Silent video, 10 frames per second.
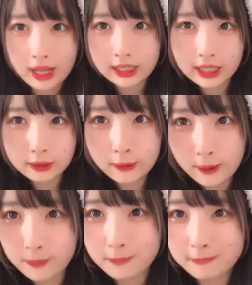「ありが
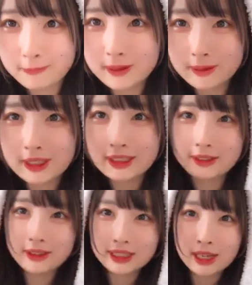と
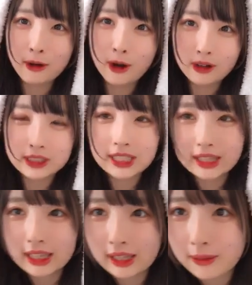う」ぜひフォローし
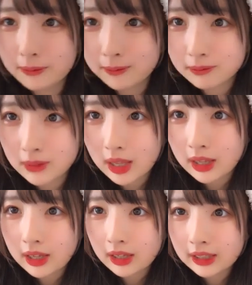てってね「
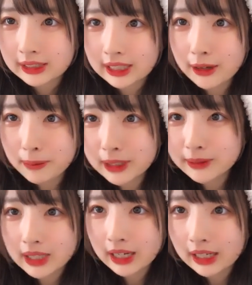しげんぱ
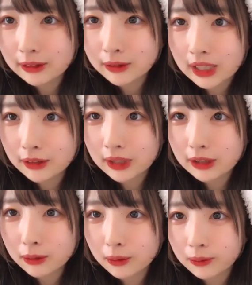つぶちゃんありがとう
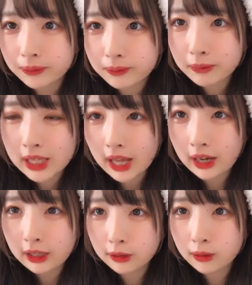ゲットゲット」ピ
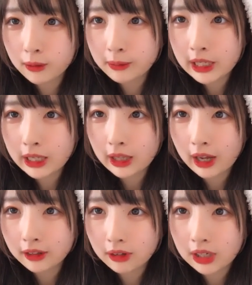ありがとう
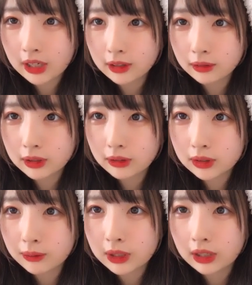ピハートありがとう
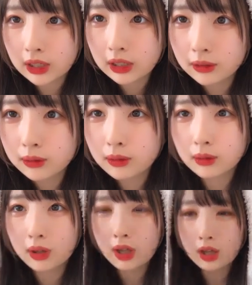色ろめみんなありがと
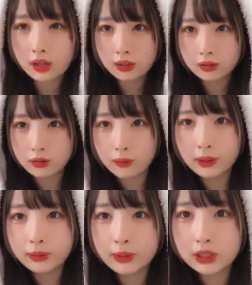うそう
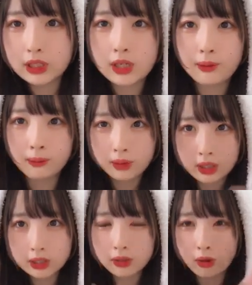パチパチ
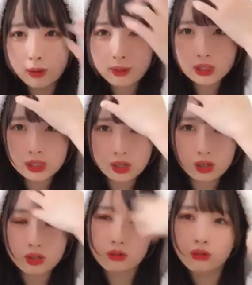みんな揃えました
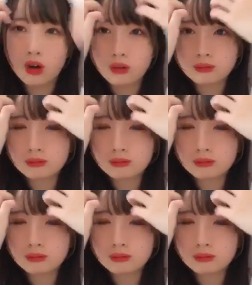か今日は